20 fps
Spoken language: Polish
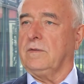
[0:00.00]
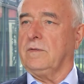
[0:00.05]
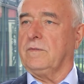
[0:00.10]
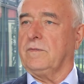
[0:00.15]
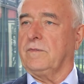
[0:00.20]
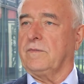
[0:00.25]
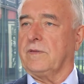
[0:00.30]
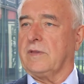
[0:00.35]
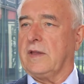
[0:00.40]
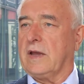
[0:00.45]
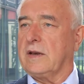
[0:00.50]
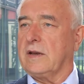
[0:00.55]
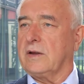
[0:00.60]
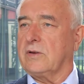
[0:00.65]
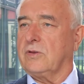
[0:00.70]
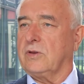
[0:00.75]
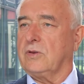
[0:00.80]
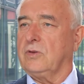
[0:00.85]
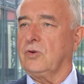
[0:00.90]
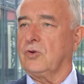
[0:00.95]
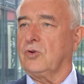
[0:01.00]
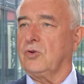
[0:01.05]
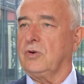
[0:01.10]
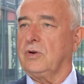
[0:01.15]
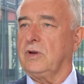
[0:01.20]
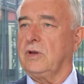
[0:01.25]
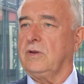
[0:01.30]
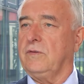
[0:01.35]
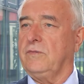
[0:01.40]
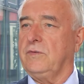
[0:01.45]
w Stanach
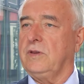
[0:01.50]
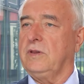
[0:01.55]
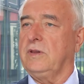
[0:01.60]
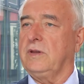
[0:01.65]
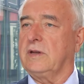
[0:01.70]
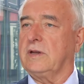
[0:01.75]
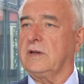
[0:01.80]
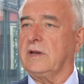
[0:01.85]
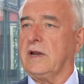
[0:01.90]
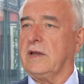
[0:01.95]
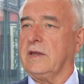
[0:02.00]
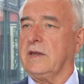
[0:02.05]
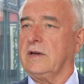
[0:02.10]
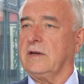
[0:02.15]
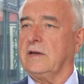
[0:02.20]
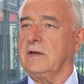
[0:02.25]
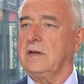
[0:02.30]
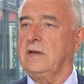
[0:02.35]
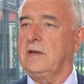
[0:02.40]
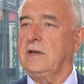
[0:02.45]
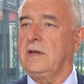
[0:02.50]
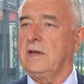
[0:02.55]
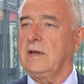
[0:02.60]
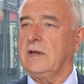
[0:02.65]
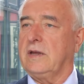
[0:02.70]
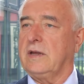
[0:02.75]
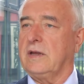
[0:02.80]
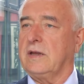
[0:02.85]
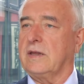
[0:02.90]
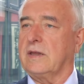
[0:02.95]
Zjednoczonych i w innych krajach
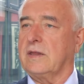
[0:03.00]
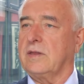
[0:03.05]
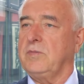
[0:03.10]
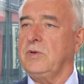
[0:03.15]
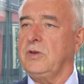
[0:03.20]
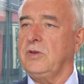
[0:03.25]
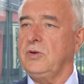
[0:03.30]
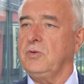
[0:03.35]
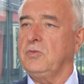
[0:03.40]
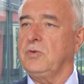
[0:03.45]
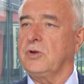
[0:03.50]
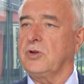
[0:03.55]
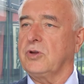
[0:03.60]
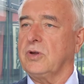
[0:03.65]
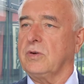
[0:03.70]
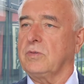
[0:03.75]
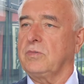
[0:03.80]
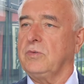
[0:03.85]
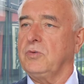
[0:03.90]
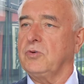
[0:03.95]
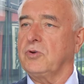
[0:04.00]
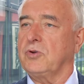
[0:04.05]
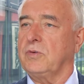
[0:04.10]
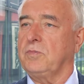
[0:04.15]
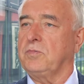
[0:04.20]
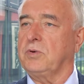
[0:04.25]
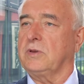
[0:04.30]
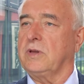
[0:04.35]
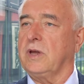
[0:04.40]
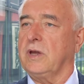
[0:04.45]
zmieniły się, zmieniło
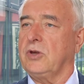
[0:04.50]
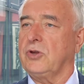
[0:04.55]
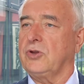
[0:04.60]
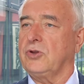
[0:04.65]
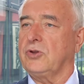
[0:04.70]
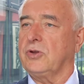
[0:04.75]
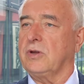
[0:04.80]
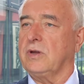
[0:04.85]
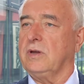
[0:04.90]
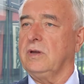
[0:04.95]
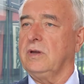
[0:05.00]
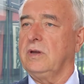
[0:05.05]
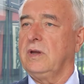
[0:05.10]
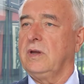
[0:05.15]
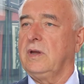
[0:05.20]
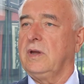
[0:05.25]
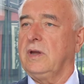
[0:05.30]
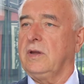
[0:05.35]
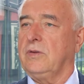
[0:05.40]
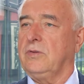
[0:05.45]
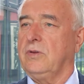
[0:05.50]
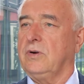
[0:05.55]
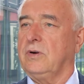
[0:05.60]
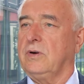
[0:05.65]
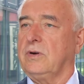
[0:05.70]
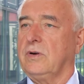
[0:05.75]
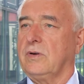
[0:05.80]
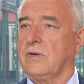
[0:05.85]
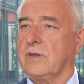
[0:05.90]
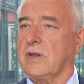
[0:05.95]
się podejście
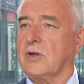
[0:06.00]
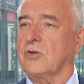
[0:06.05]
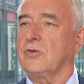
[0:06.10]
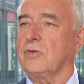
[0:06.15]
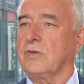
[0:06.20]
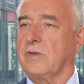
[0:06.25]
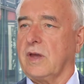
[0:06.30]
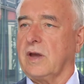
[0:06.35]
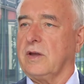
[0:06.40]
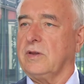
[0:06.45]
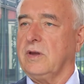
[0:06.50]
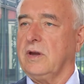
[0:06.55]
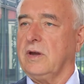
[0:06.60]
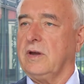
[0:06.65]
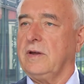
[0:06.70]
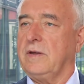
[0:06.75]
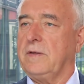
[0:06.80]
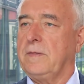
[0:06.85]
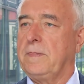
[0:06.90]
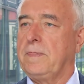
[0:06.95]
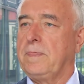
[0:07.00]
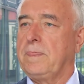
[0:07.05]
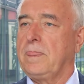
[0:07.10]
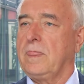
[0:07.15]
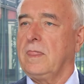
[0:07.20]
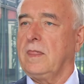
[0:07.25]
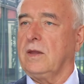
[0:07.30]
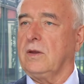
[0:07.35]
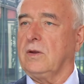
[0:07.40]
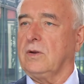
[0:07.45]
do zarządzania
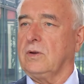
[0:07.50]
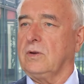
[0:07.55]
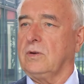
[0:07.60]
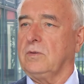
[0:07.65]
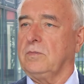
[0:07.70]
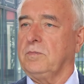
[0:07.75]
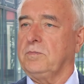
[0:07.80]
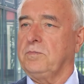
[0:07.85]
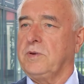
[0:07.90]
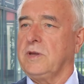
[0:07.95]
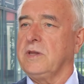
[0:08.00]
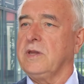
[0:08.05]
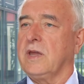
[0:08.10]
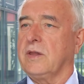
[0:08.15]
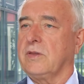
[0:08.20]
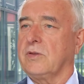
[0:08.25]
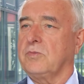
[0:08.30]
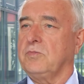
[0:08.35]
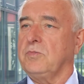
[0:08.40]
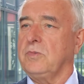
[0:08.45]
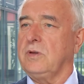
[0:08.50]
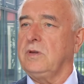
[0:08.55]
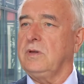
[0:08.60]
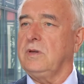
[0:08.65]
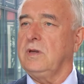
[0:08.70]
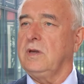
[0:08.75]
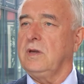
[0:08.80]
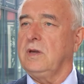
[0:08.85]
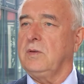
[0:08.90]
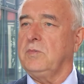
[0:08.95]
e,
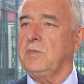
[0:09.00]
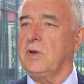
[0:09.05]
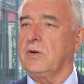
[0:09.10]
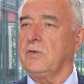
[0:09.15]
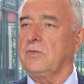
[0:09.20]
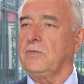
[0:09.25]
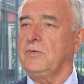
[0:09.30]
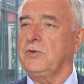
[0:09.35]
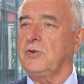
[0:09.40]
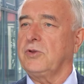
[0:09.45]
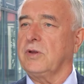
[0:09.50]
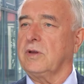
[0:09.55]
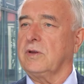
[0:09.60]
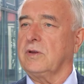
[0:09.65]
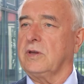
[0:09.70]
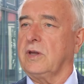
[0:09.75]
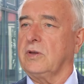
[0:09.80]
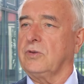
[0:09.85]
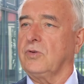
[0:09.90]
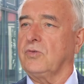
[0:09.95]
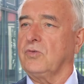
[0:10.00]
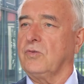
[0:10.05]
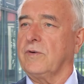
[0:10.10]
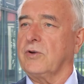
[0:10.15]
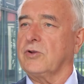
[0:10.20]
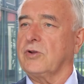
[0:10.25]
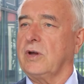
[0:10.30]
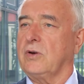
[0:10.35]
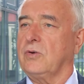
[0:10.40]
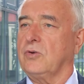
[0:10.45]
pieniędzmi. Mianowicie kiedyś
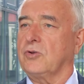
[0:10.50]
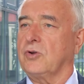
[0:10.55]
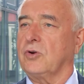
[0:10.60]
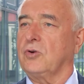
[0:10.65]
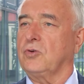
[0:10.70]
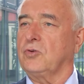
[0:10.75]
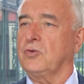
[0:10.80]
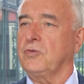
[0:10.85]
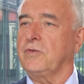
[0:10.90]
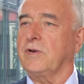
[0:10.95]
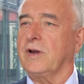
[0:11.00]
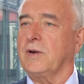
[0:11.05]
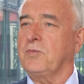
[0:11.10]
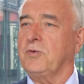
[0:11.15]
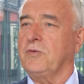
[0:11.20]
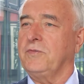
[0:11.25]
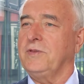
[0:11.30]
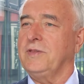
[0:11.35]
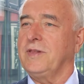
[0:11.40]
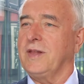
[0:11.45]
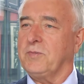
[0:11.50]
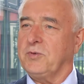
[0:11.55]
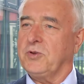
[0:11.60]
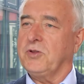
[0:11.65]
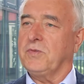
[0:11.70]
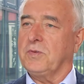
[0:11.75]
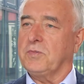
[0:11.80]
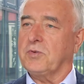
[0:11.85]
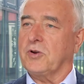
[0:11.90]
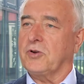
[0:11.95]
uważano, że gotówka powinna
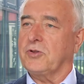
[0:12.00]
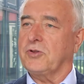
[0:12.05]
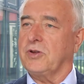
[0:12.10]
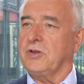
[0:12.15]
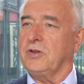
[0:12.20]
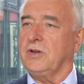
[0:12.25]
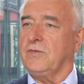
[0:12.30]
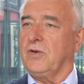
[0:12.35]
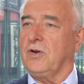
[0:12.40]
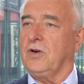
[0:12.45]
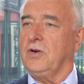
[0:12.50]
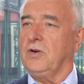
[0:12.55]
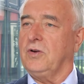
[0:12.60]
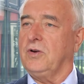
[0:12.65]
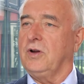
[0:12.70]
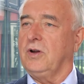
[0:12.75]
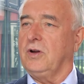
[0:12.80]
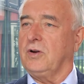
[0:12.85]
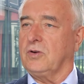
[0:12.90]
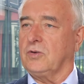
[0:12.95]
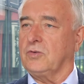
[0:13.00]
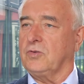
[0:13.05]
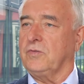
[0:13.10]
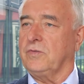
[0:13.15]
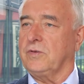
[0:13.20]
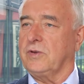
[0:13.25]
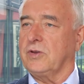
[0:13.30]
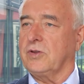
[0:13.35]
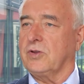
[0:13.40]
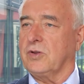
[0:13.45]
być w obrocie, nie wolno
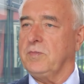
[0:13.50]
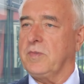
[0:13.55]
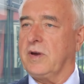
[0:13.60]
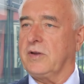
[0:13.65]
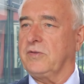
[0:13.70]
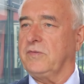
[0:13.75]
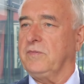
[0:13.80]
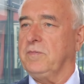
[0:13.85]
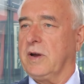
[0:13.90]
gotówki trzymać w